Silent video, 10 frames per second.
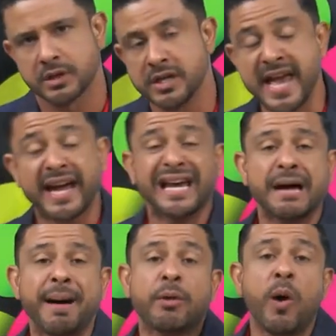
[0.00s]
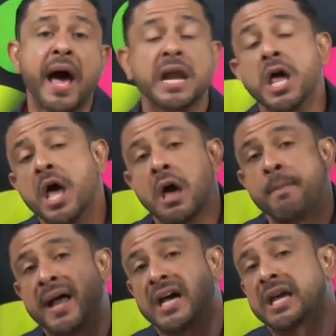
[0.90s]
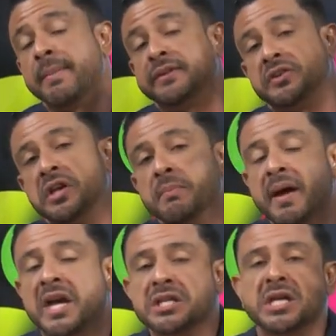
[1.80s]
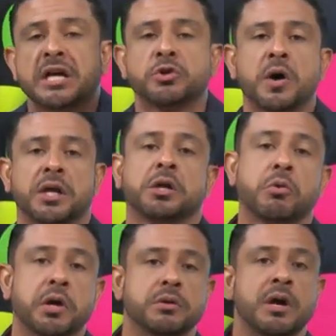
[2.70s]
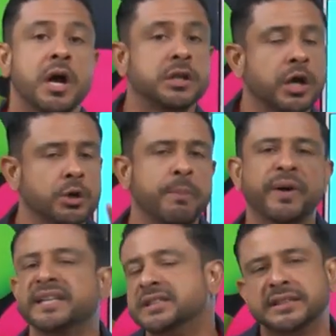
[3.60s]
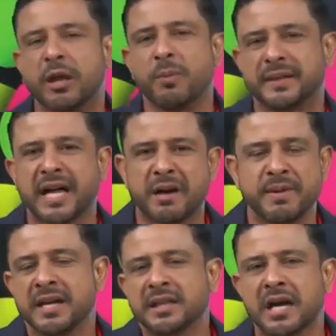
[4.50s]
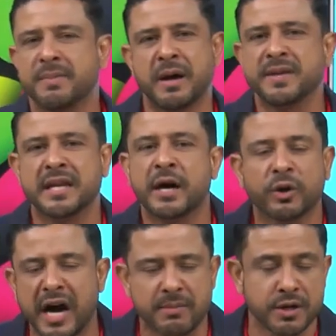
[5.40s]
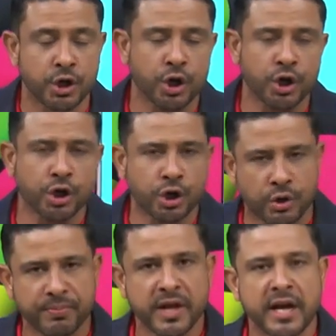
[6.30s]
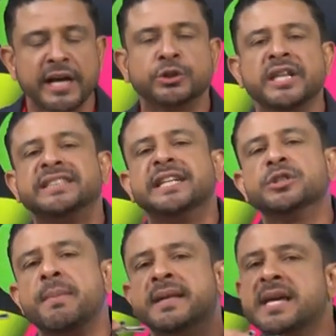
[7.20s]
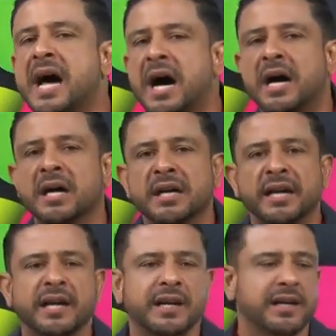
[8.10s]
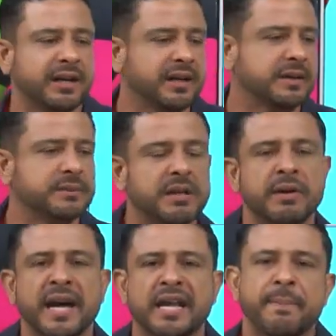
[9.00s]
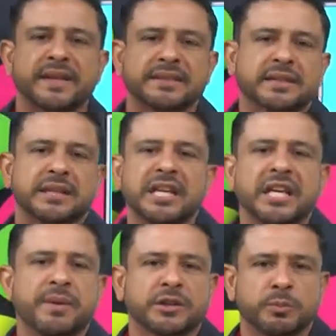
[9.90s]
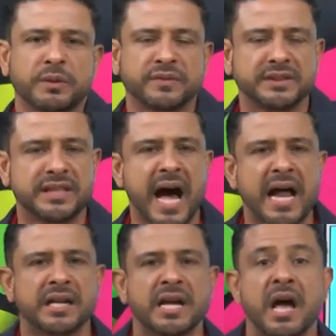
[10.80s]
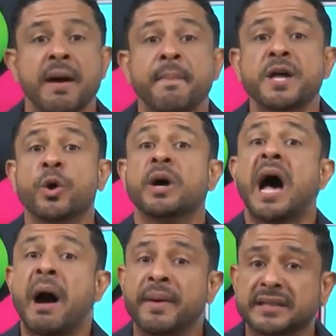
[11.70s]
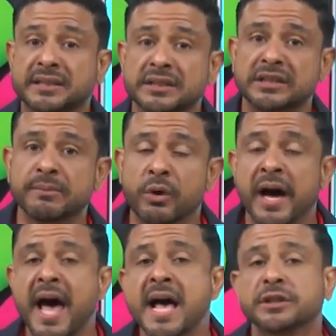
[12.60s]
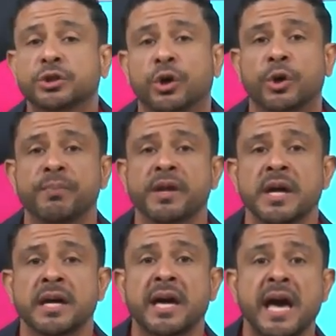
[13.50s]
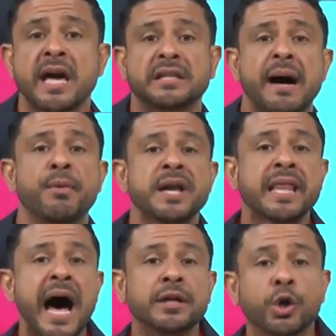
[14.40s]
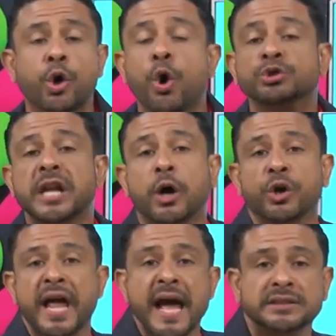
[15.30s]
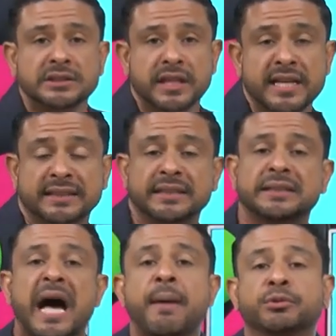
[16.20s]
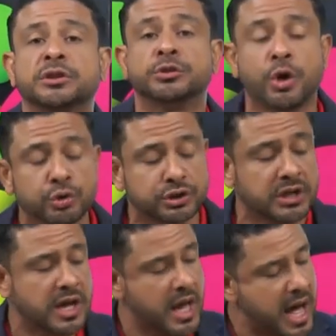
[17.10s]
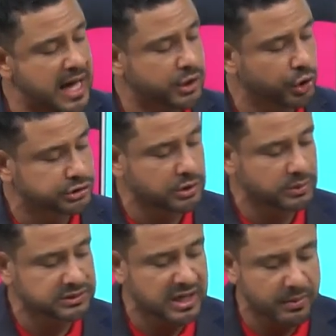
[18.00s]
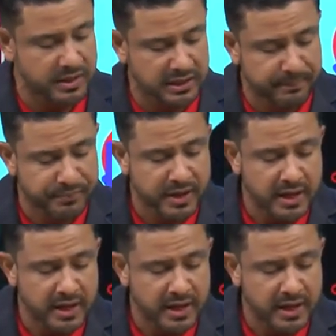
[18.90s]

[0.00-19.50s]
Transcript: Y he clamado a Él para que me, me quite la soga del cuello. Digo, no es porque he intentado matarme, ni quitarme la vida, ni ahorcarme. No, no, no, no, no. Estoy diciendo de una manera eh, representativa, superficial. Pero a veces sentimos eso que estamos nadando contra corriente y necesitamos entonces a Dios en nuestra vida.